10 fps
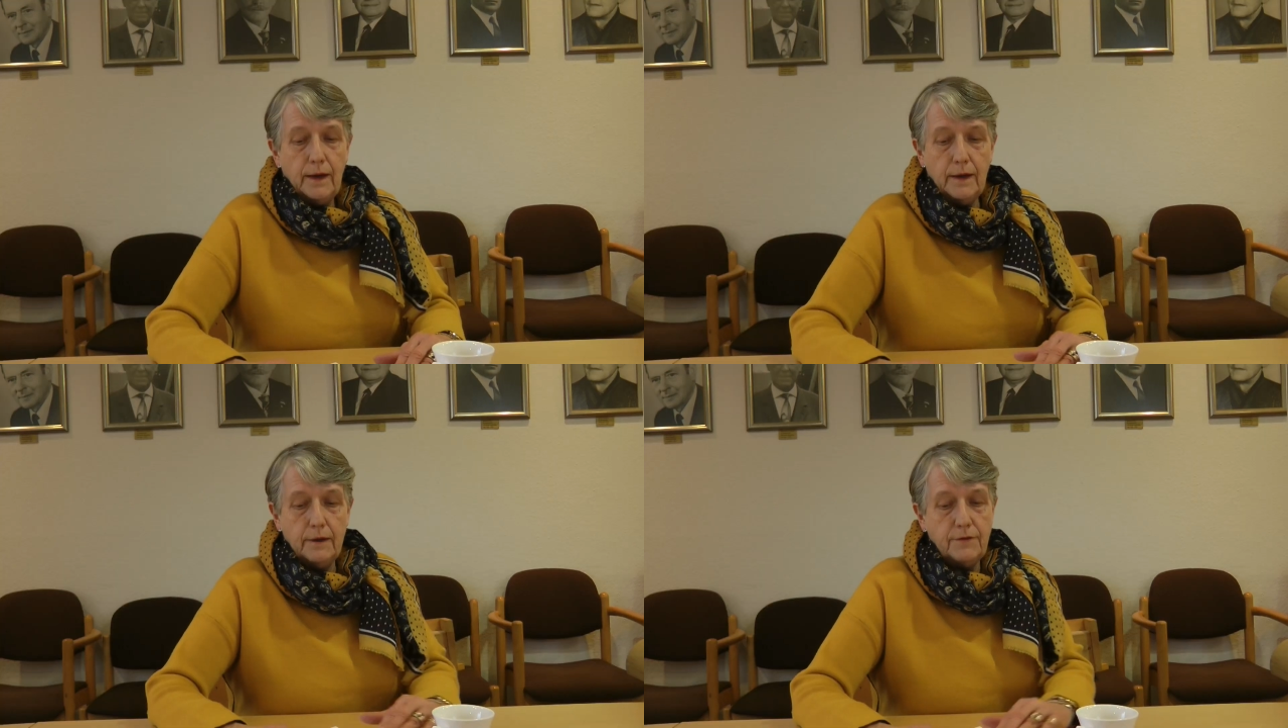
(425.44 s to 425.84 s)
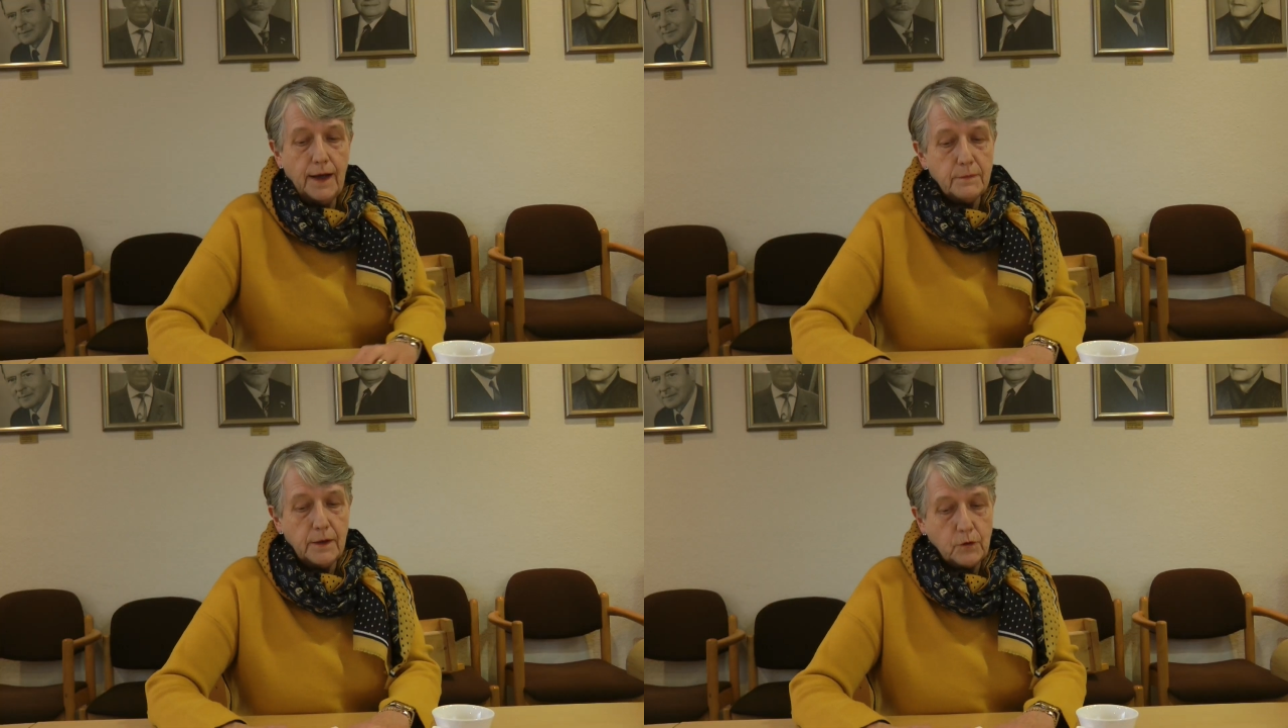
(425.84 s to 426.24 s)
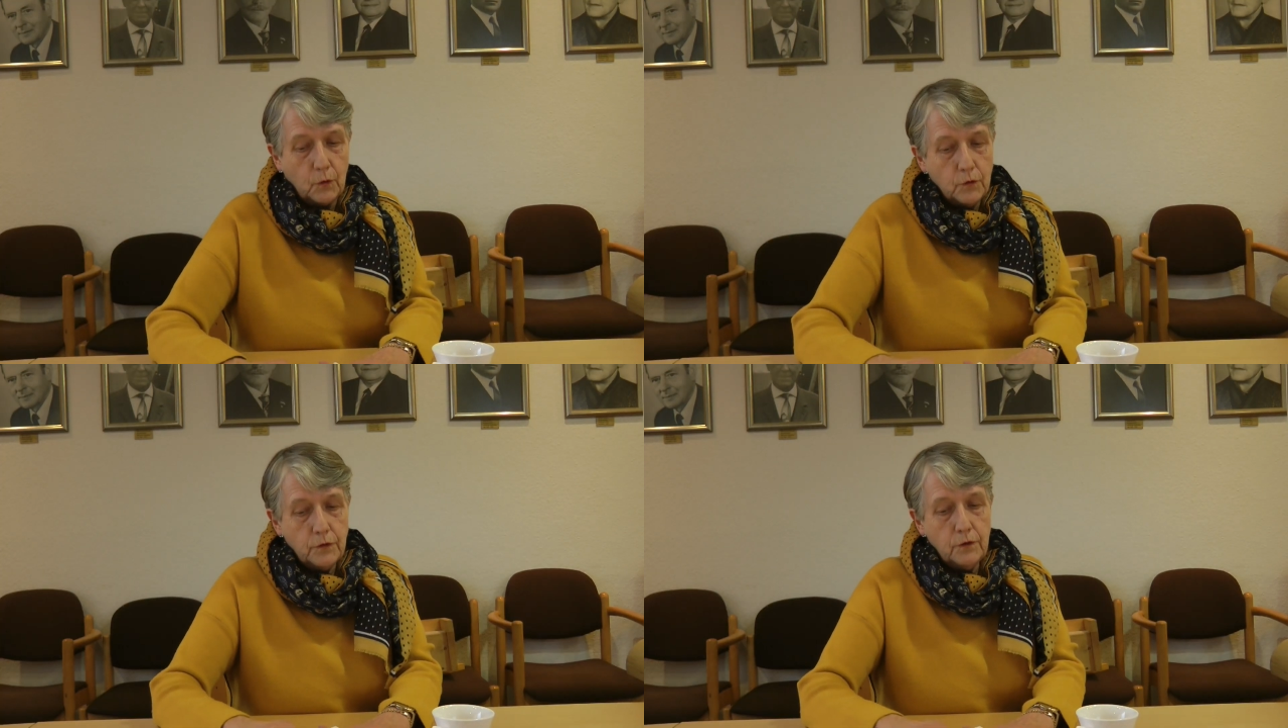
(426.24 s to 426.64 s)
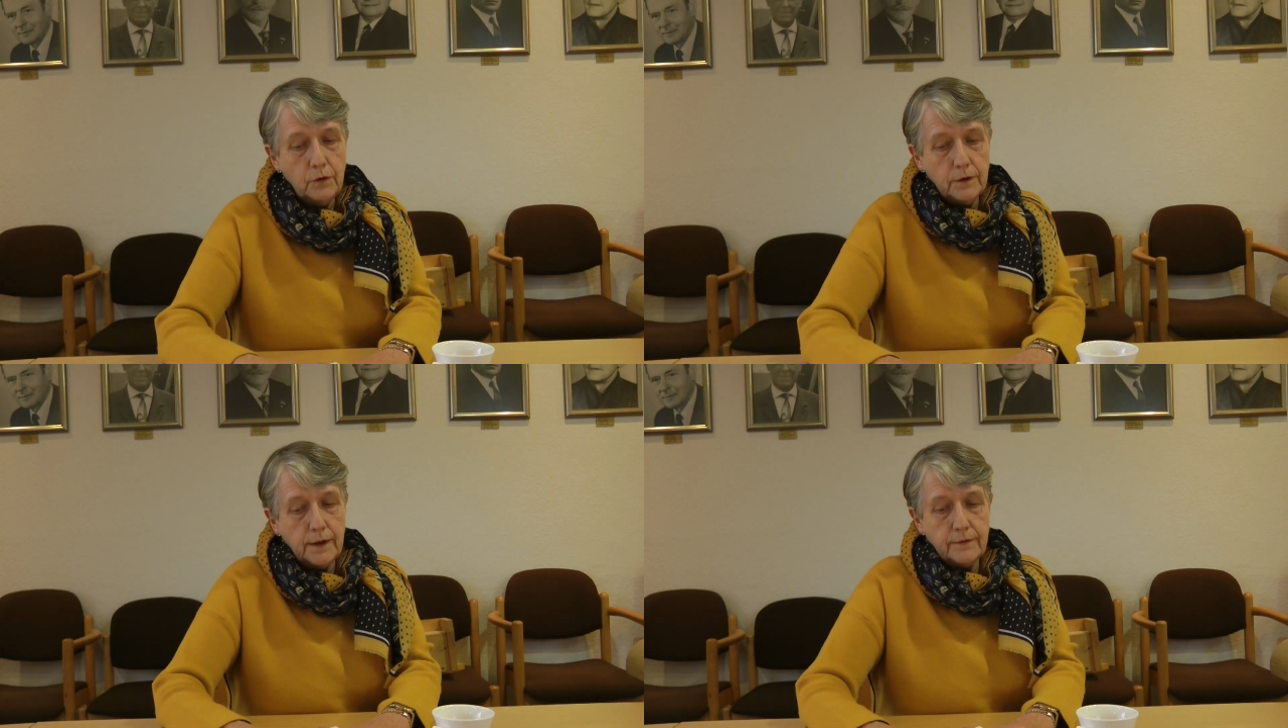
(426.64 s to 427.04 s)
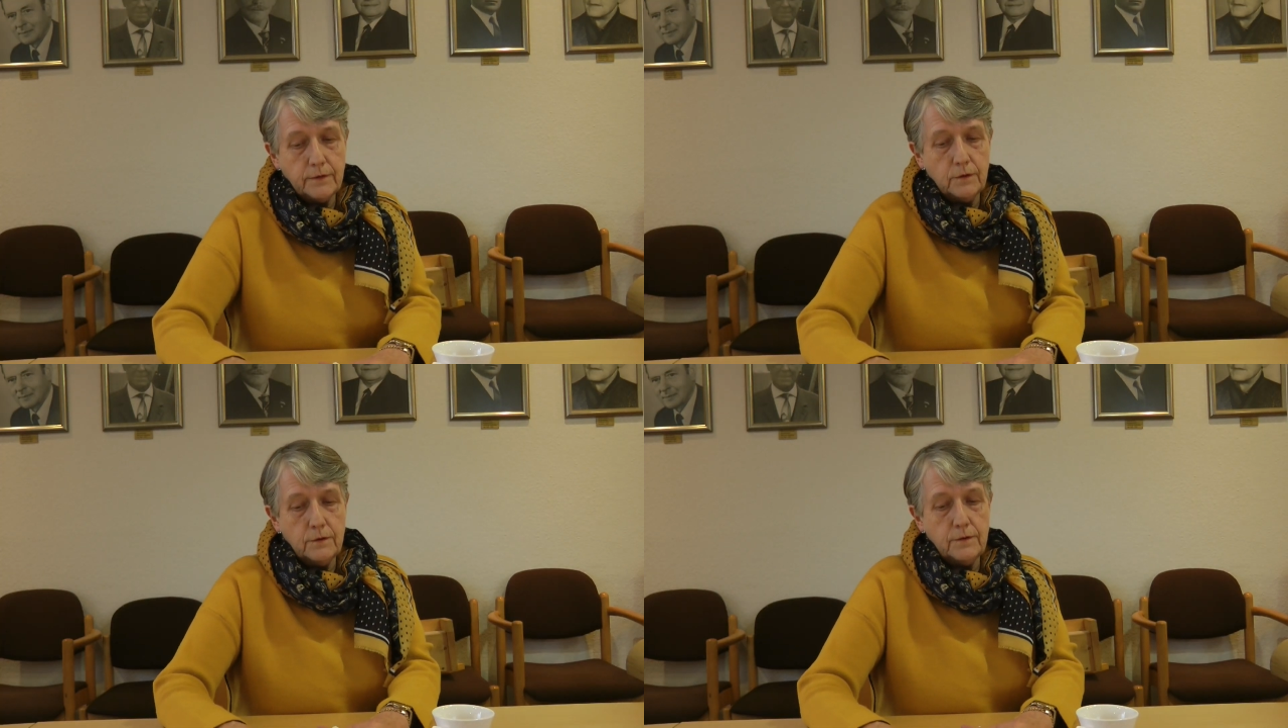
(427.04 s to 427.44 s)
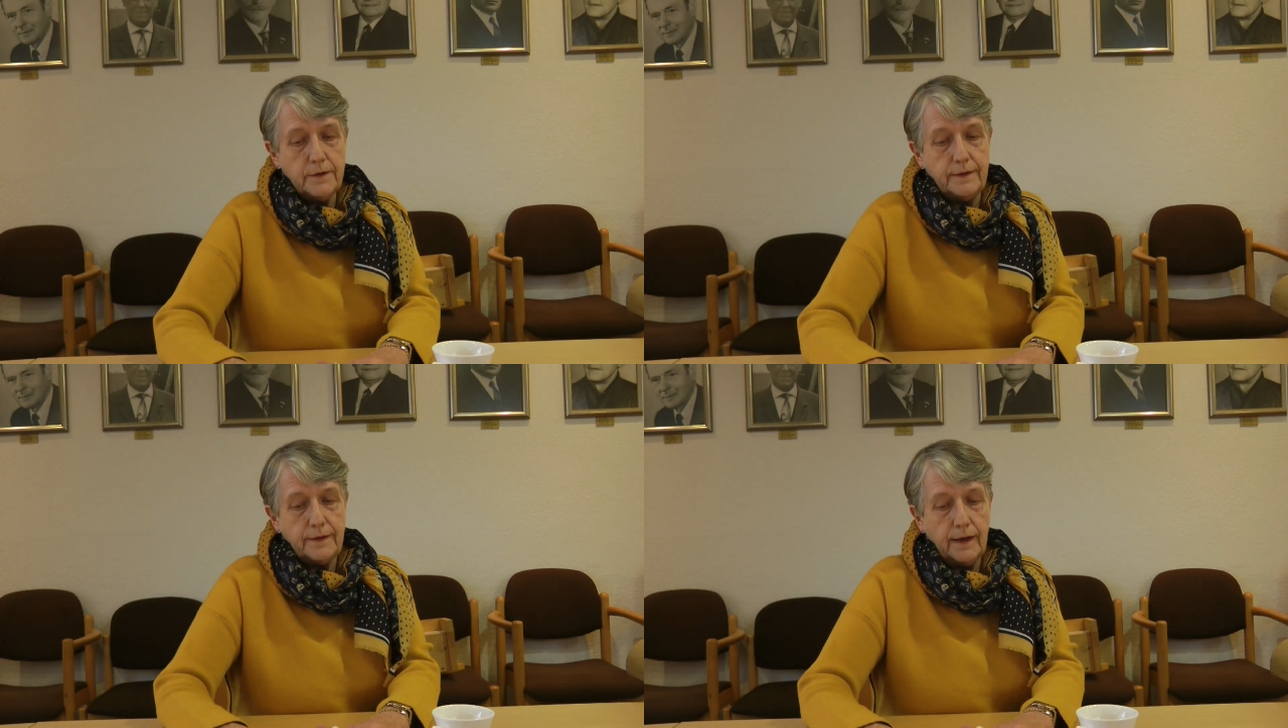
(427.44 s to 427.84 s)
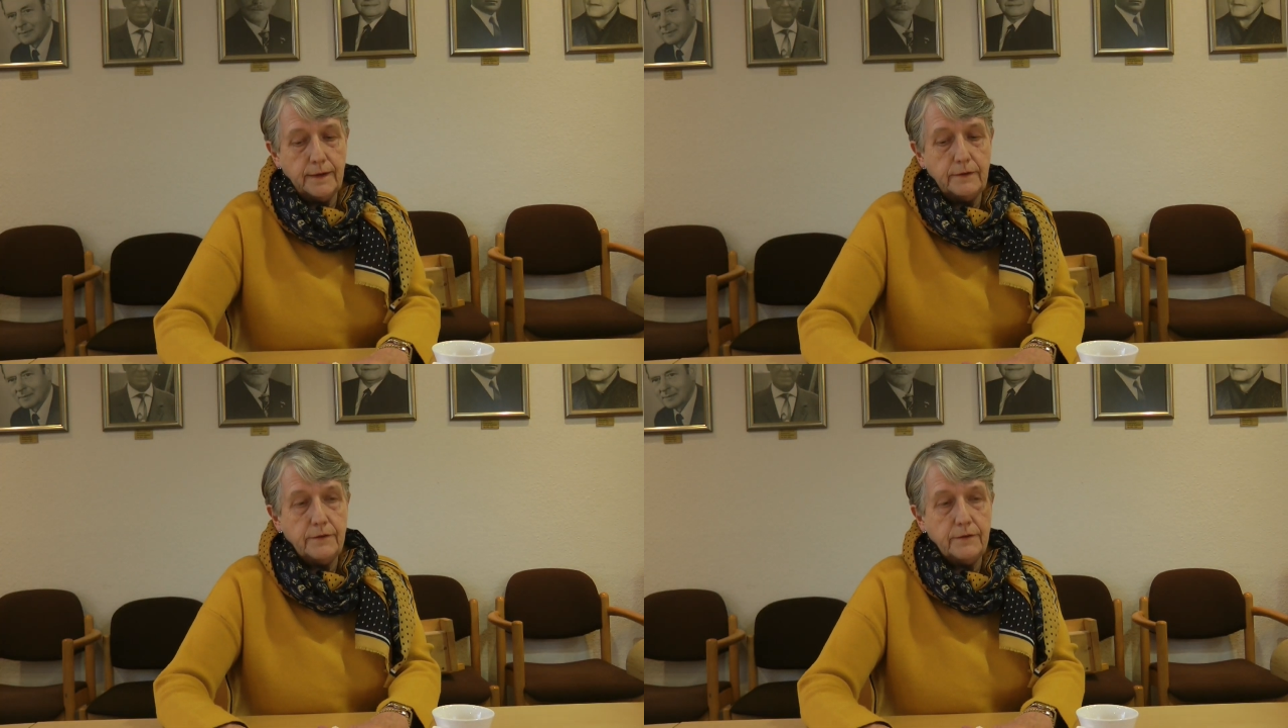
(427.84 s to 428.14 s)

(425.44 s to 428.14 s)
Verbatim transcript: Äh, wir haben das große Glück, dass uns die Sachen,